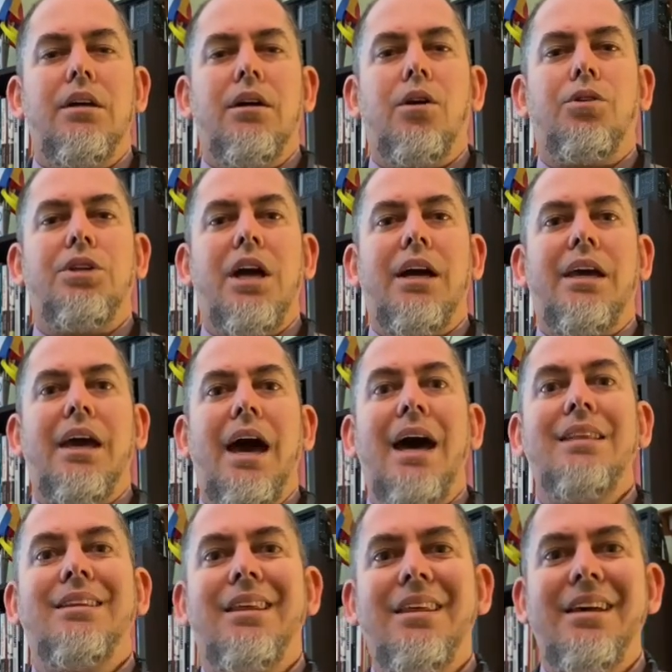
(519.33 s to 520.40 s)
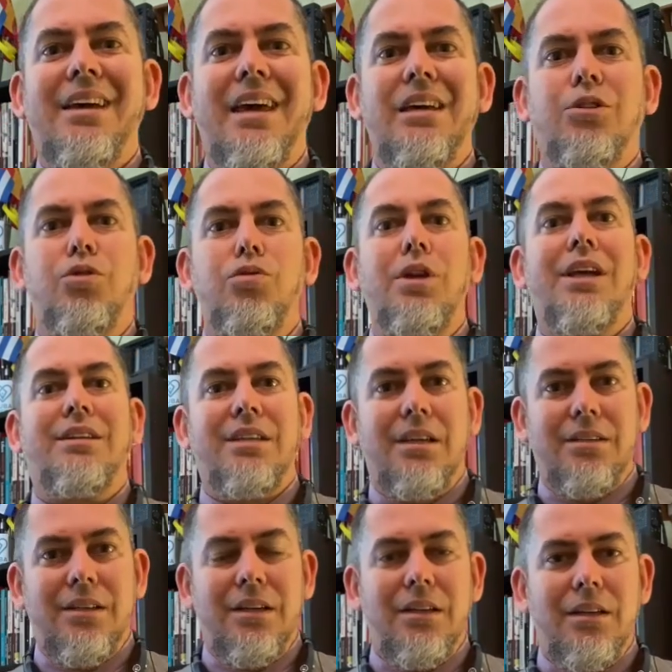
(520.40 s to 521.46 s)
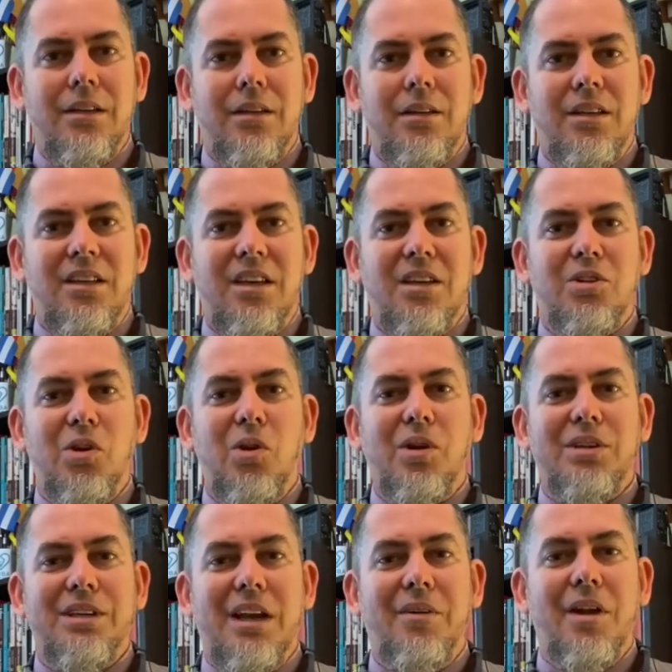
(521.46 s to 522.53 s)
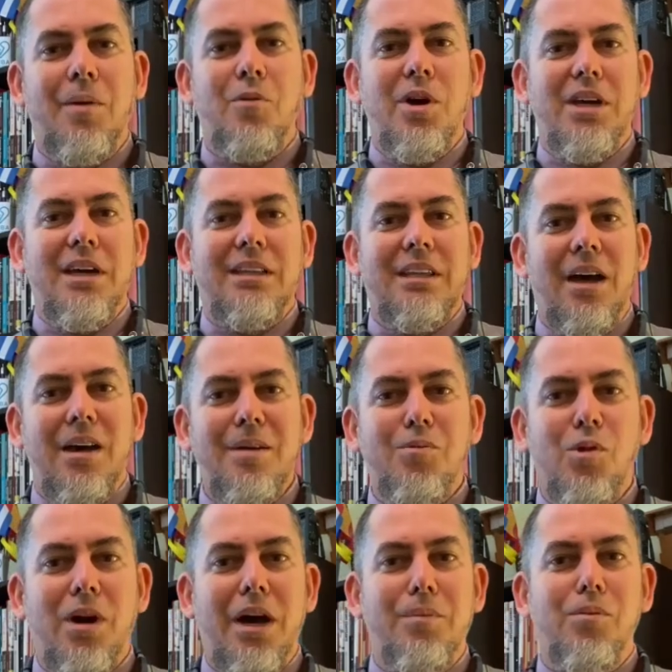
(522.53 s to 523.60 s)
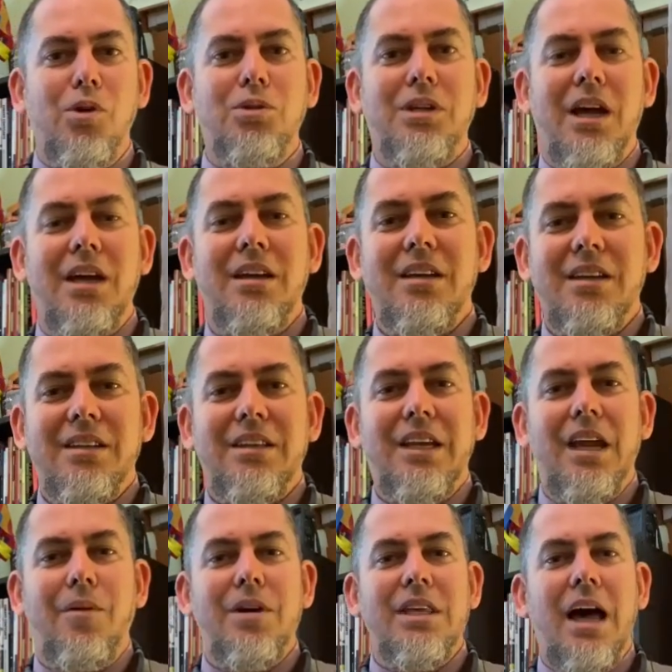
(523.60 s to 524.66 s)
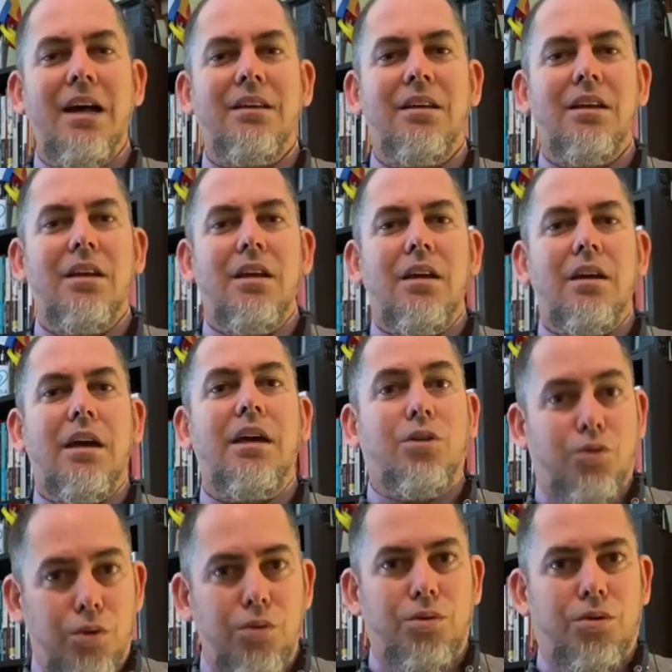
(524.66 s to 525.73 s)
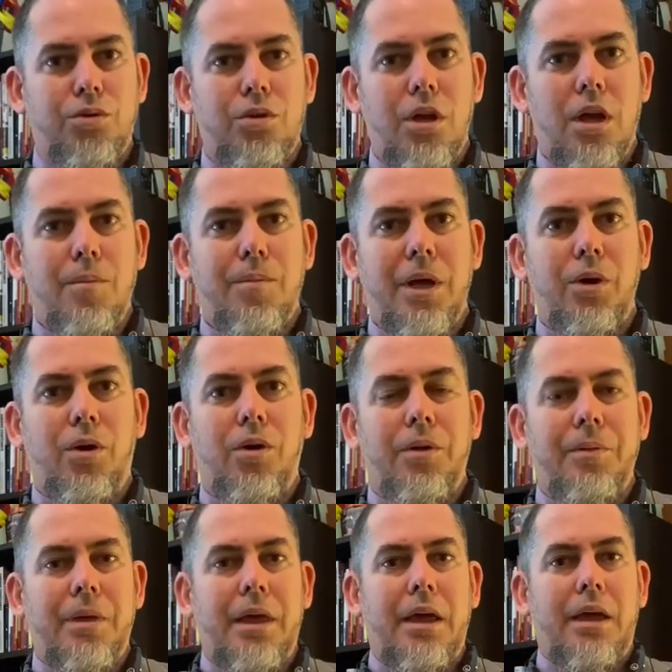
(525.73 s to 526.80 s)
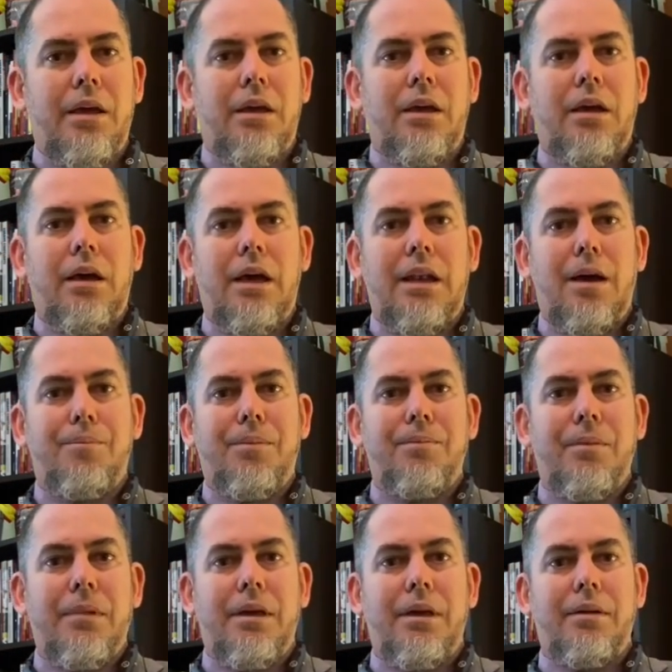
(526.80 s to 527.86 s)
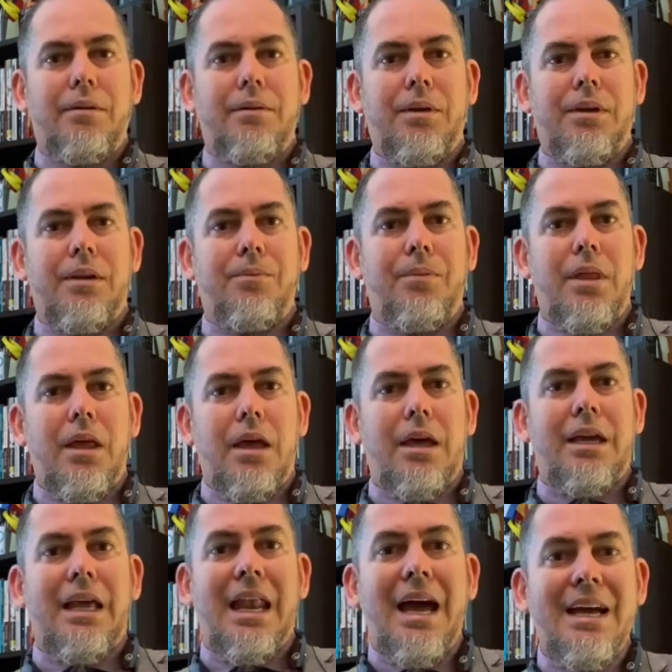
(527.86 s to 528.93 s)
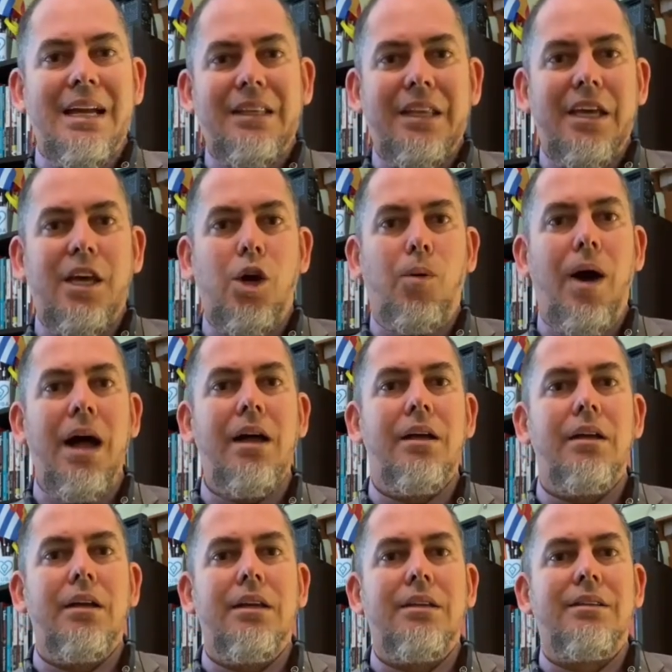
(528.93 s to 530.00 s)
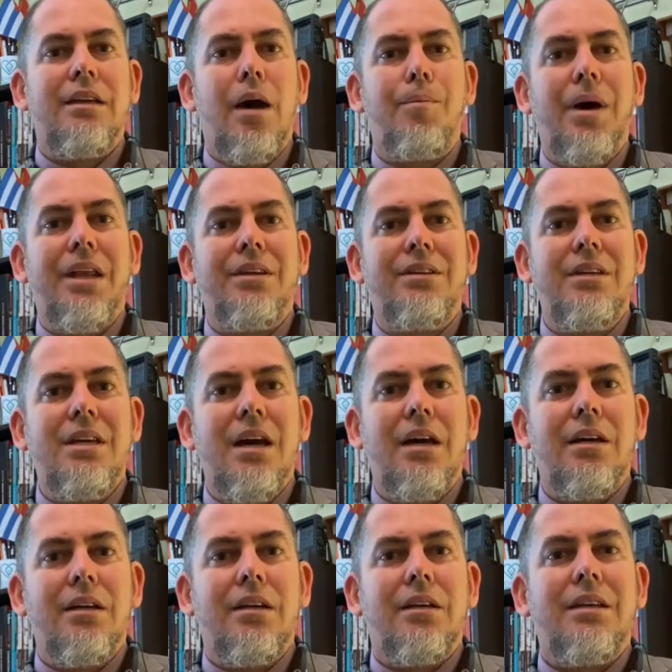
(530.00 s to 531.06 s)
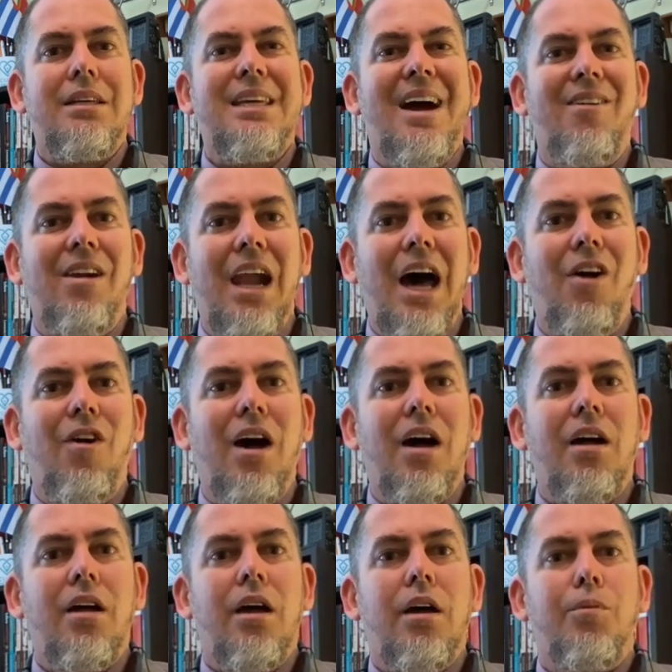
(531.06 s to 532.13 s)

O sea que antes de que Jesús naciese, y eso es lo que celebramos en esta época hermosa de Navidad, Jesús pero en, el ángel de Jehová se aparecía y hablaba.